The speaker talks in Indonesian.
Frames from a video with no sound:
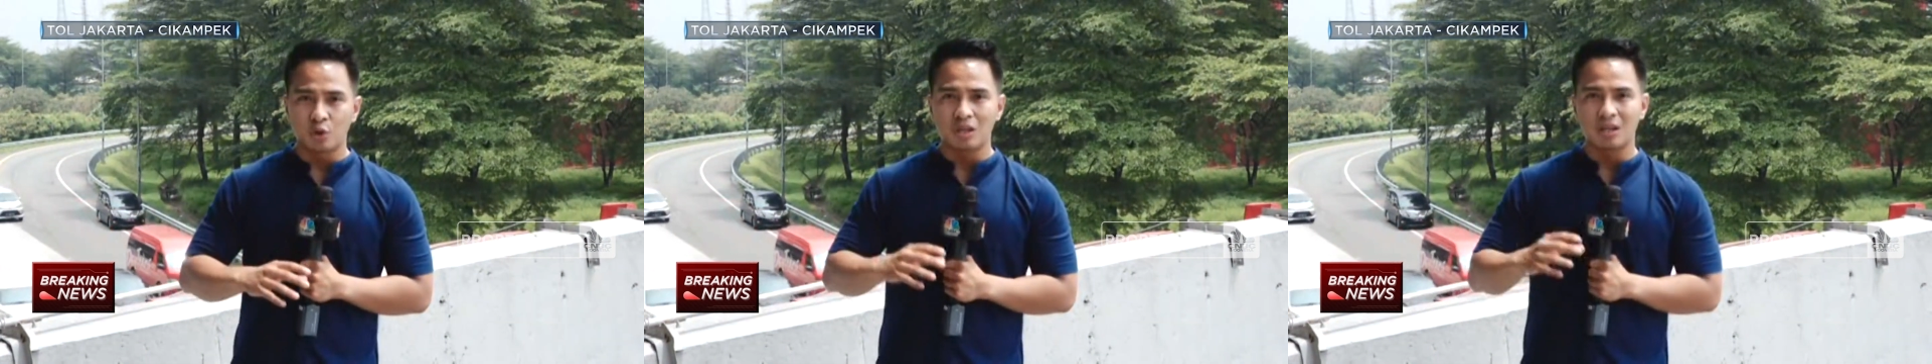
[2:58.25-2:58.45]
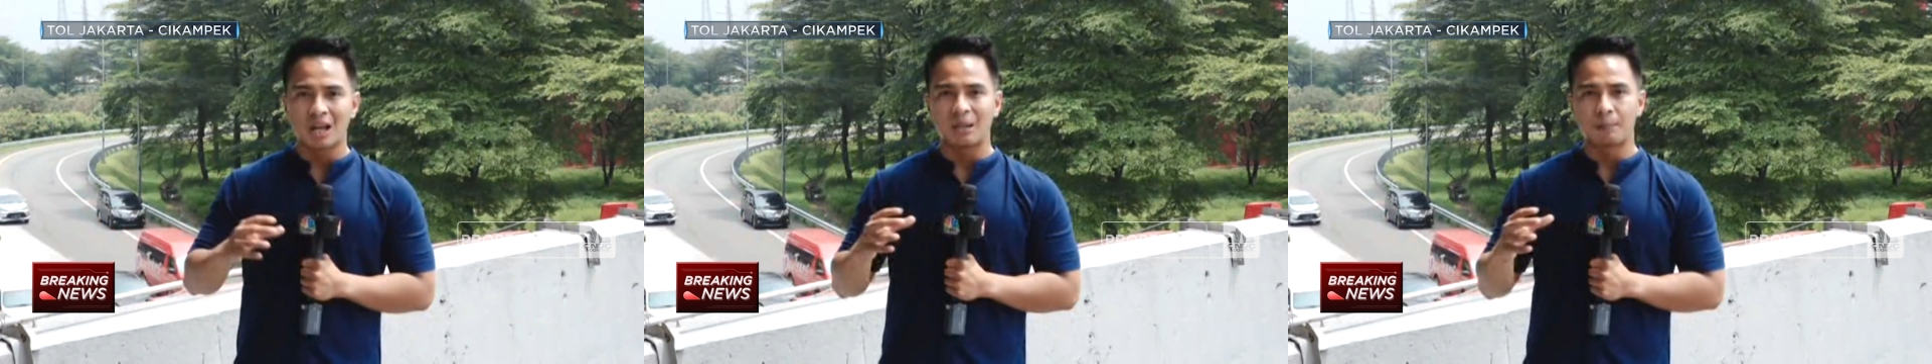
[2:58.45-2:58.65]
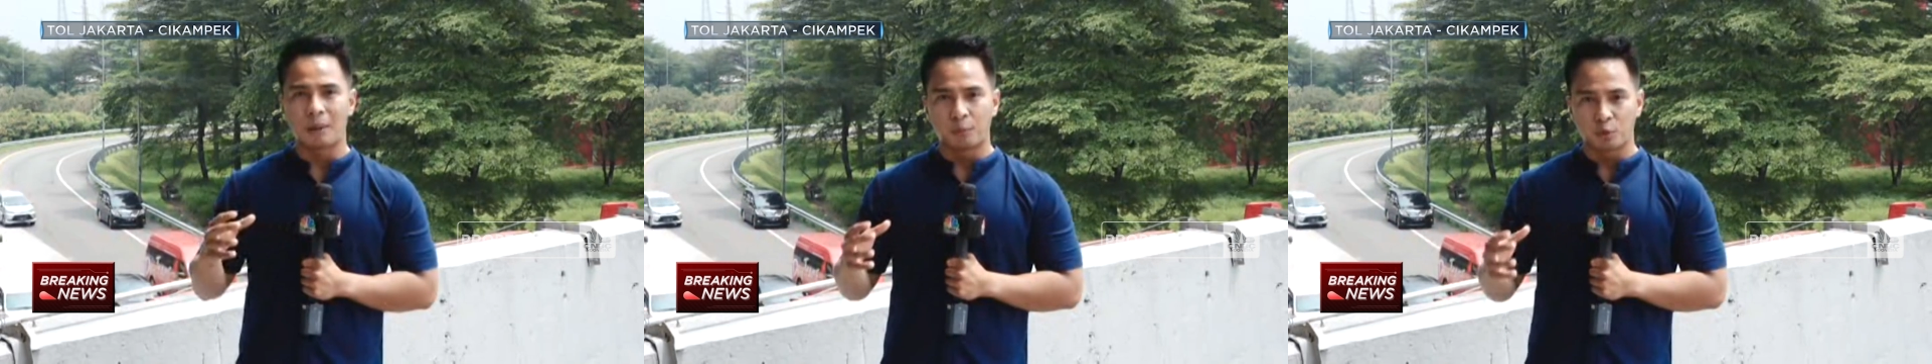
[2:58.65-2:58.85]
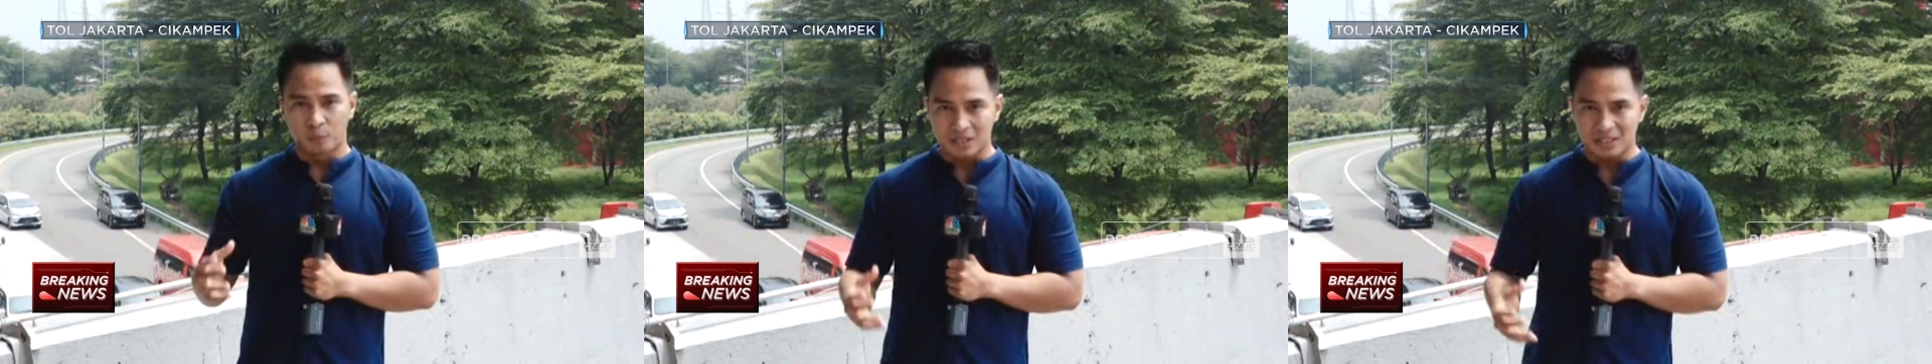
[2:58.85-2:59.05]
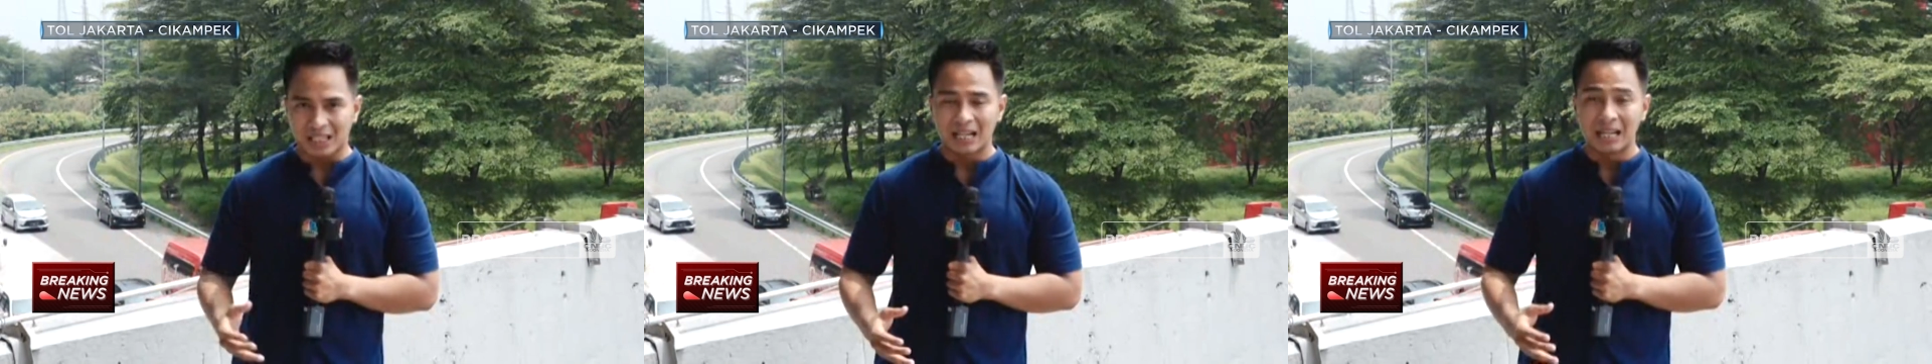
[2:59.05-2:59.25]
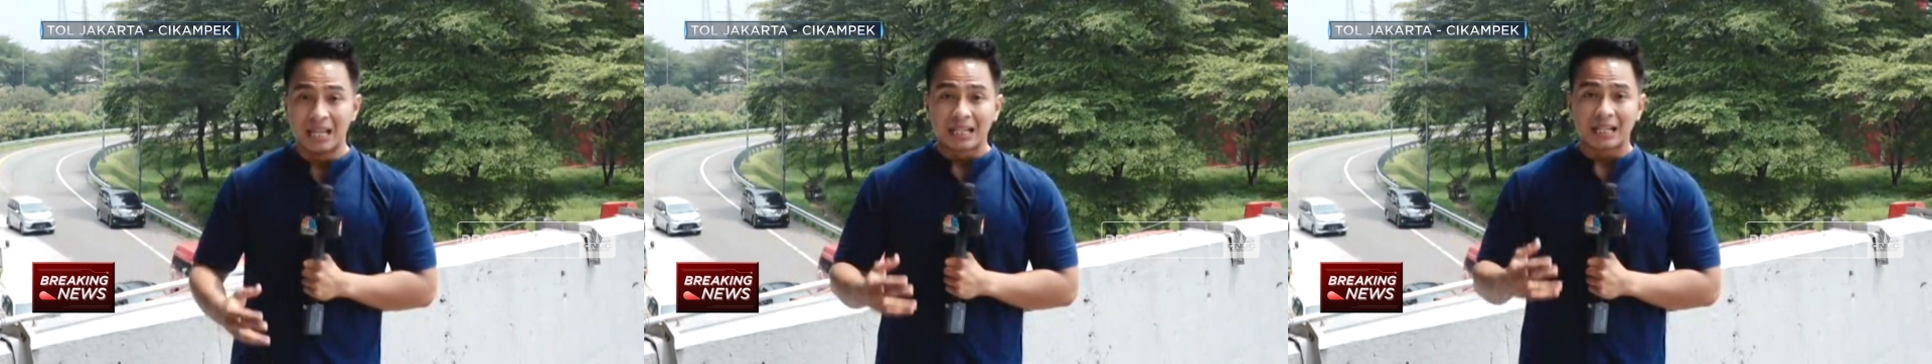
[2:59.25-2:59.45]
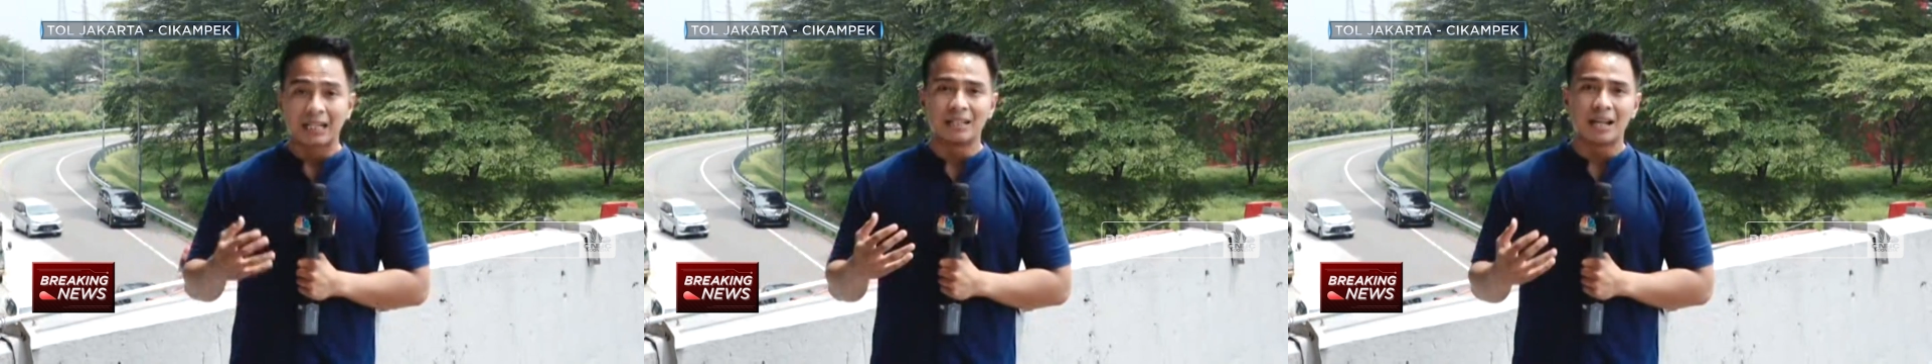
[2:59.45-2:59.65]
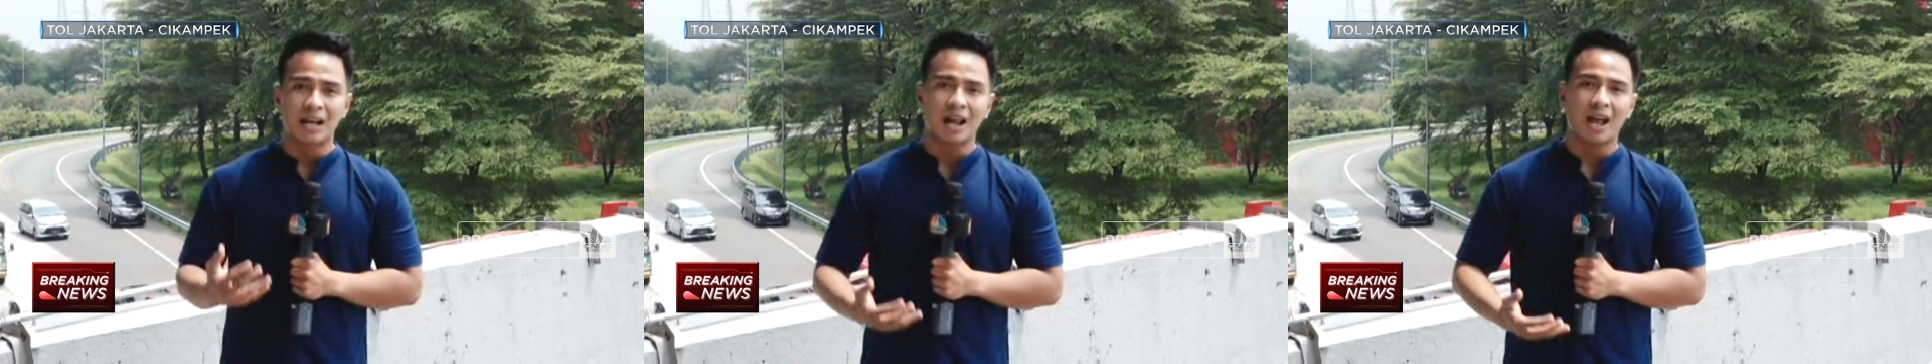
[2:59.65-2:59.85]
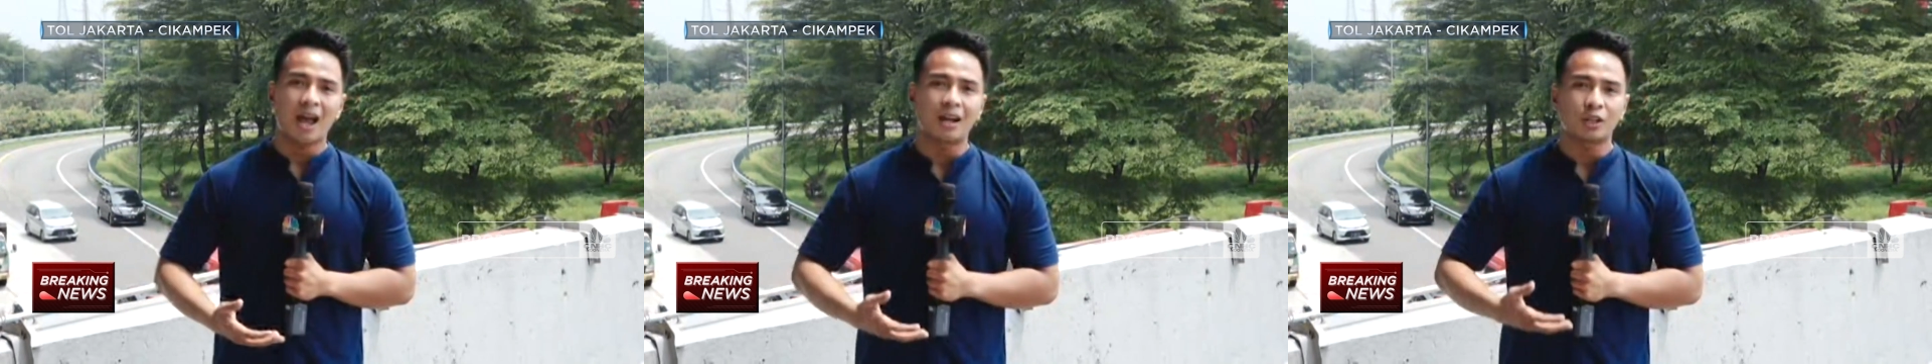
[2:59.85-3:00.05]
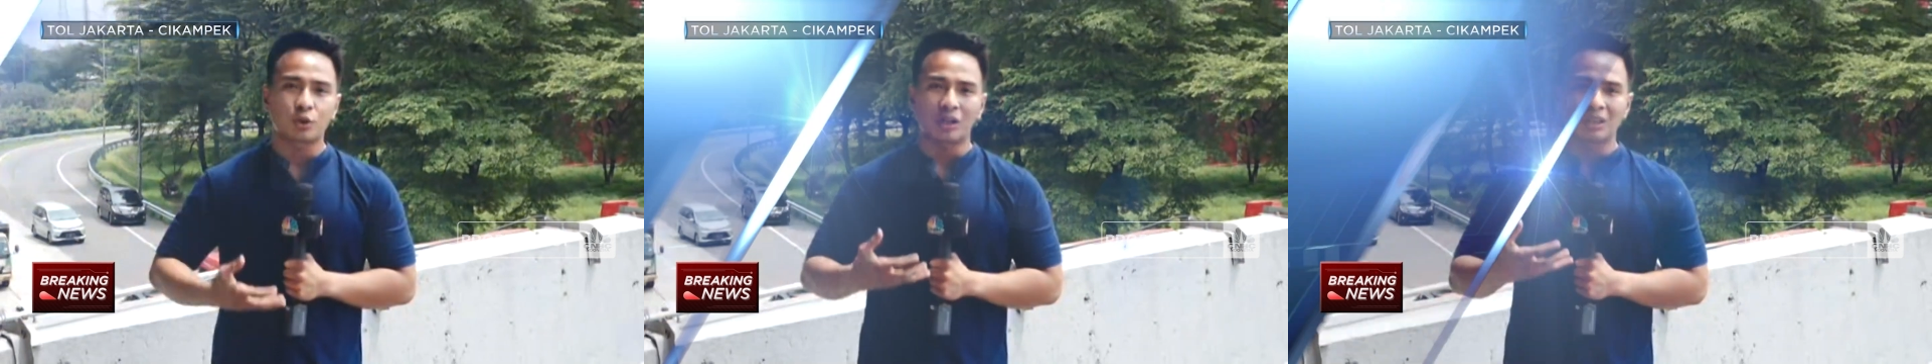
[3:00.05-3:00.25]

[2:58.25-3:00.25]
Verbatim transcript: hingga 50 persen kendaraan